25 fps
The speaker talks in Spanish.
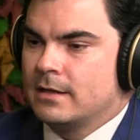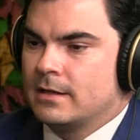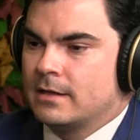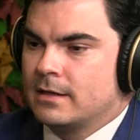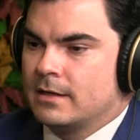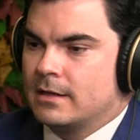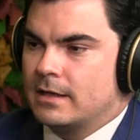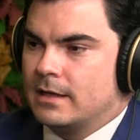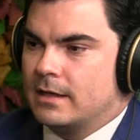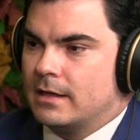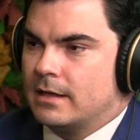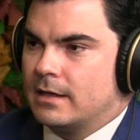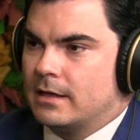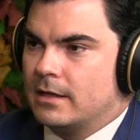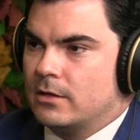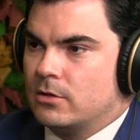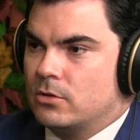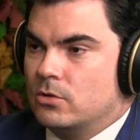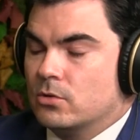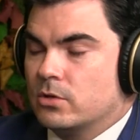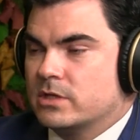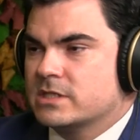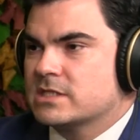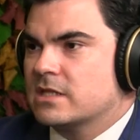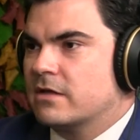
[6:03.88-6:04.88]
eh,
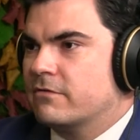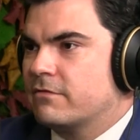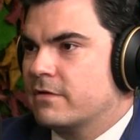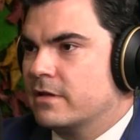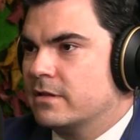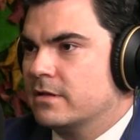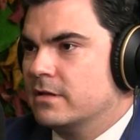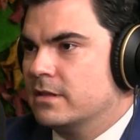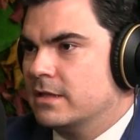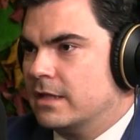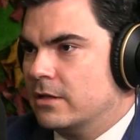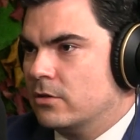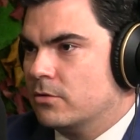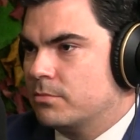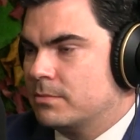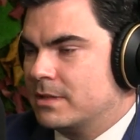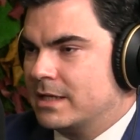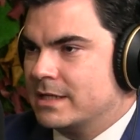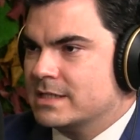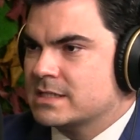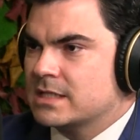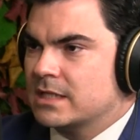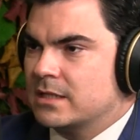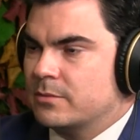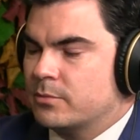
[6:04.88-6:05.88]
no es tan fácil de adoptar
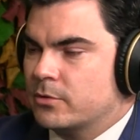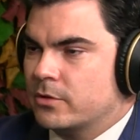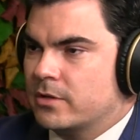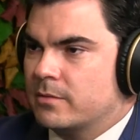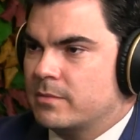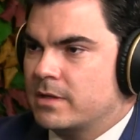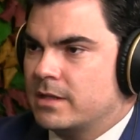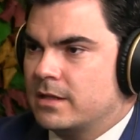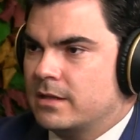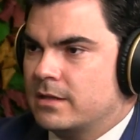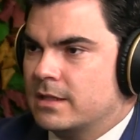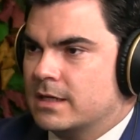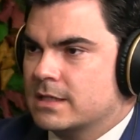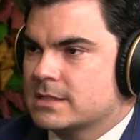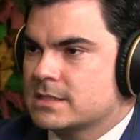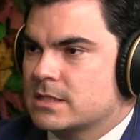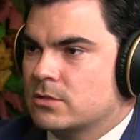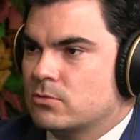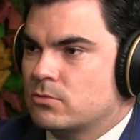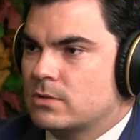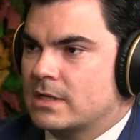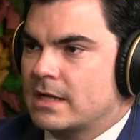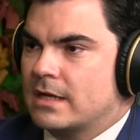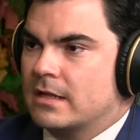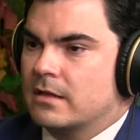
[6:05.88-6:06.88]
ese tipo de medidas en
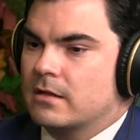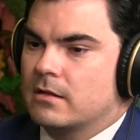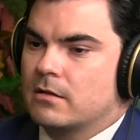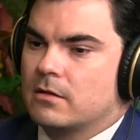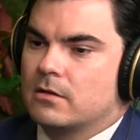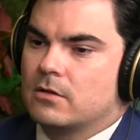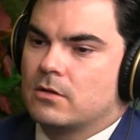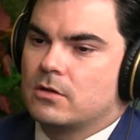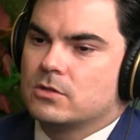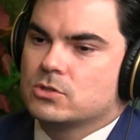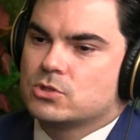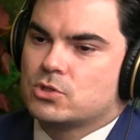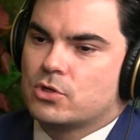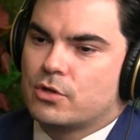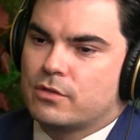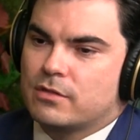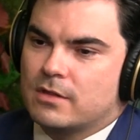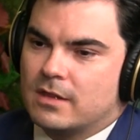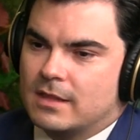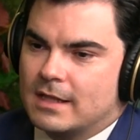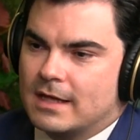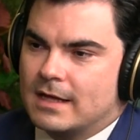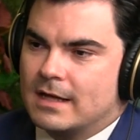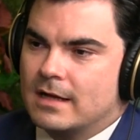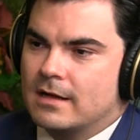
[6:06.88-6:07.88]
una
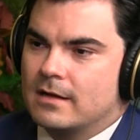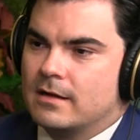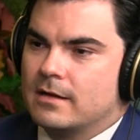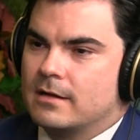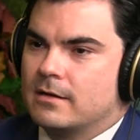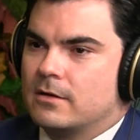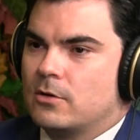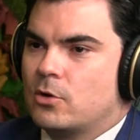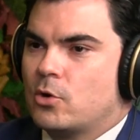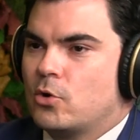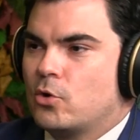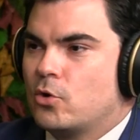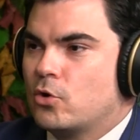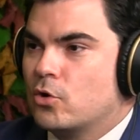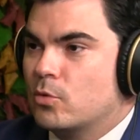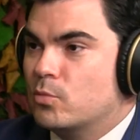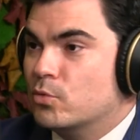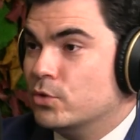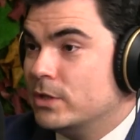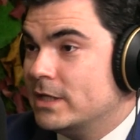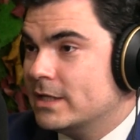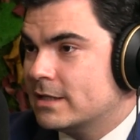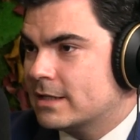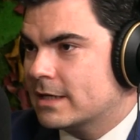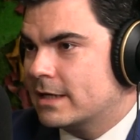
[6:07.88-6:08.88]
sociedad
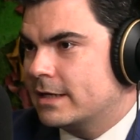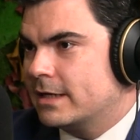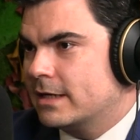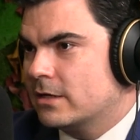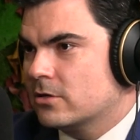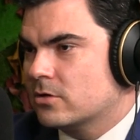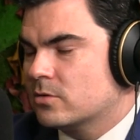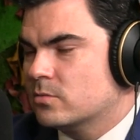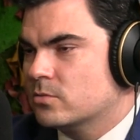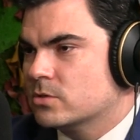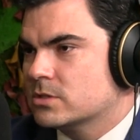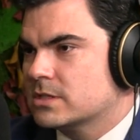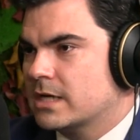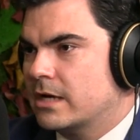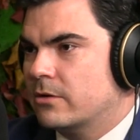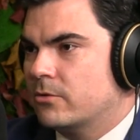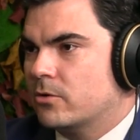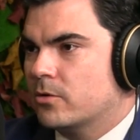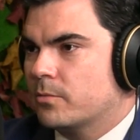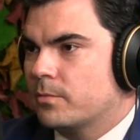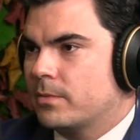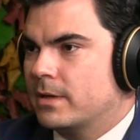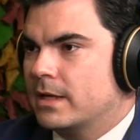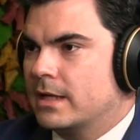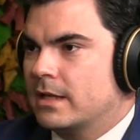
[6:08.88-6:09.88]
comunitaria, como es la
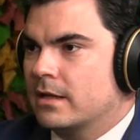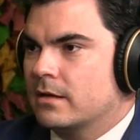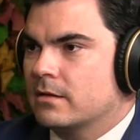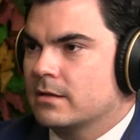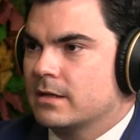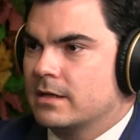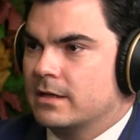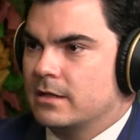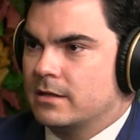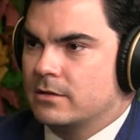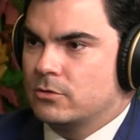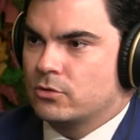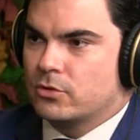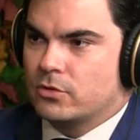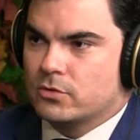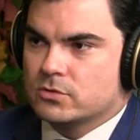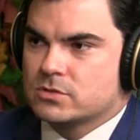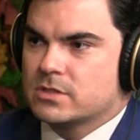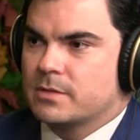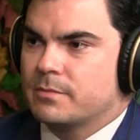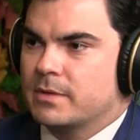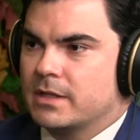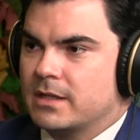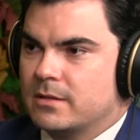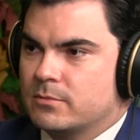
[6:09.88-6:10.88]
europea, que todos
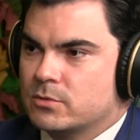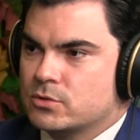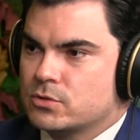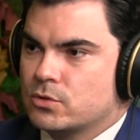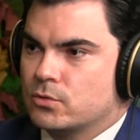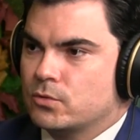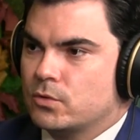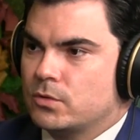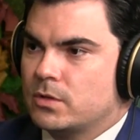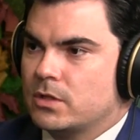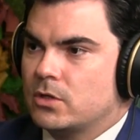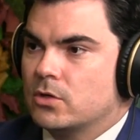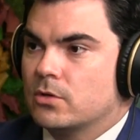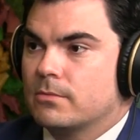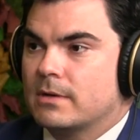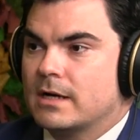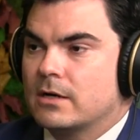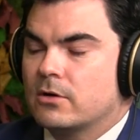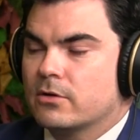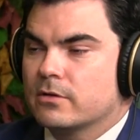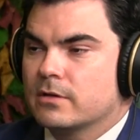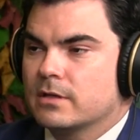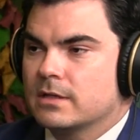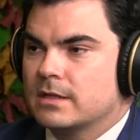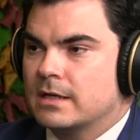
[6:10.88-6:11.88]
dependemos de un único
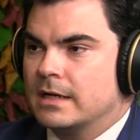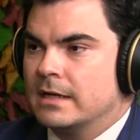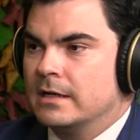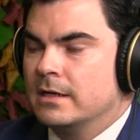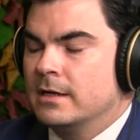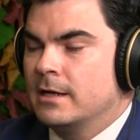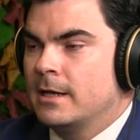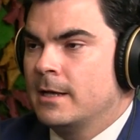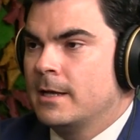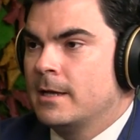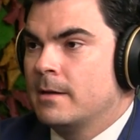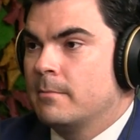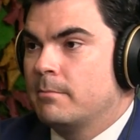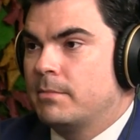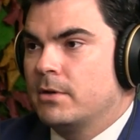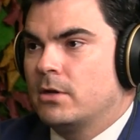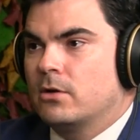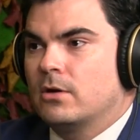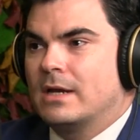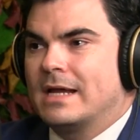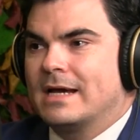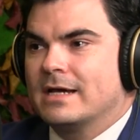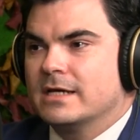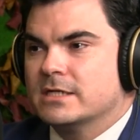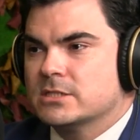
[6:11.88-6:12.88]
banco central, pero
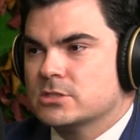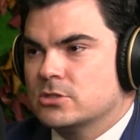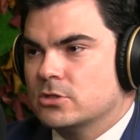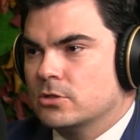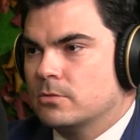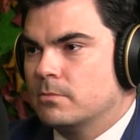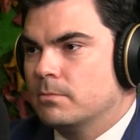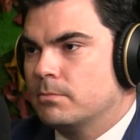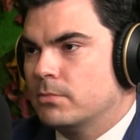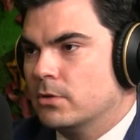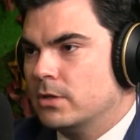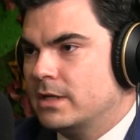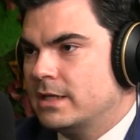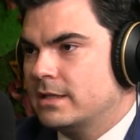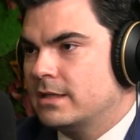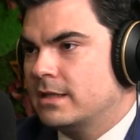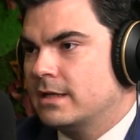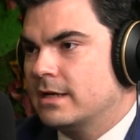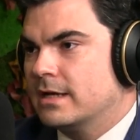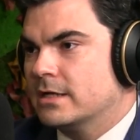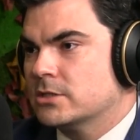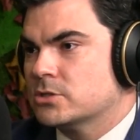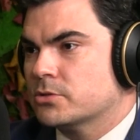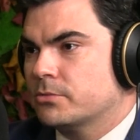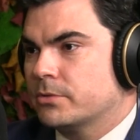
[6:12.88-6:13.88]
la gestión
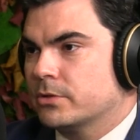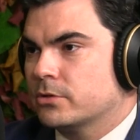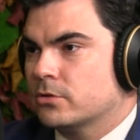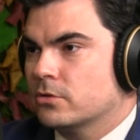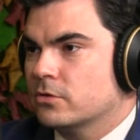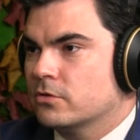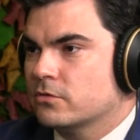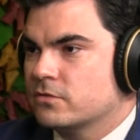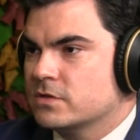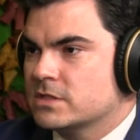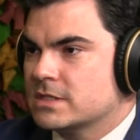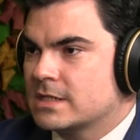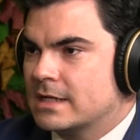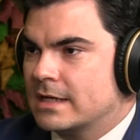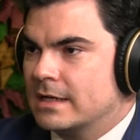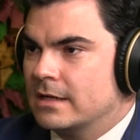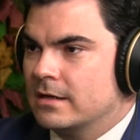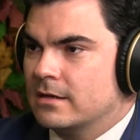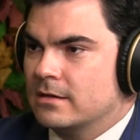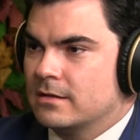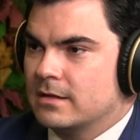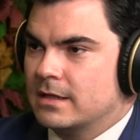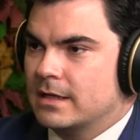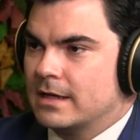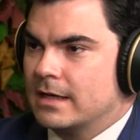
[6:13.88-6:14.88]
política, y sobre todo fiscal,
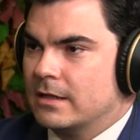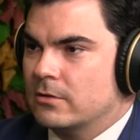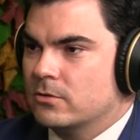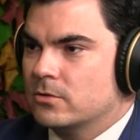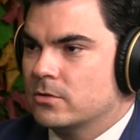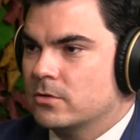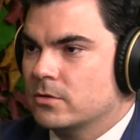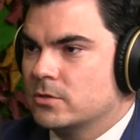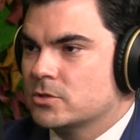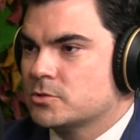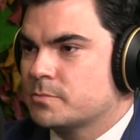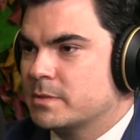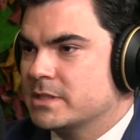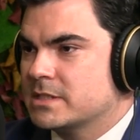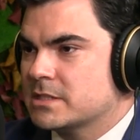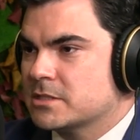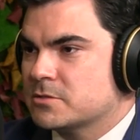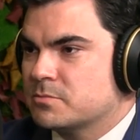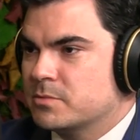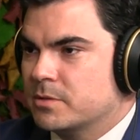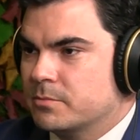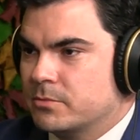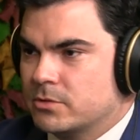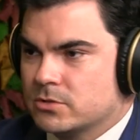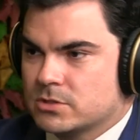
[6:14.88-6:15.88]
de cada uno de los países
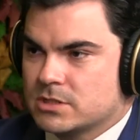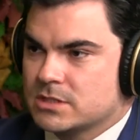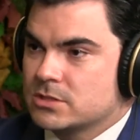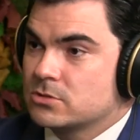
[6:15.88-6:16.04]
miembros es